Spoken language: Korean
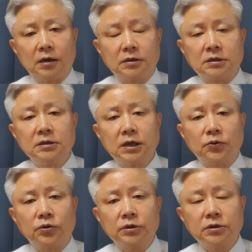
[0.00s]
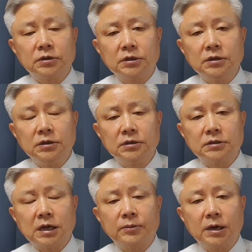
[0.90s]
전 대통령들이
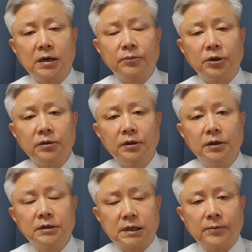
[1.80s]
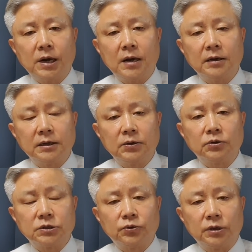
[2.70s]
사망하면 사망이라고
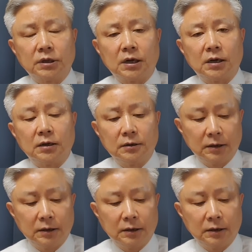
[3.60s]
쓰고 있다.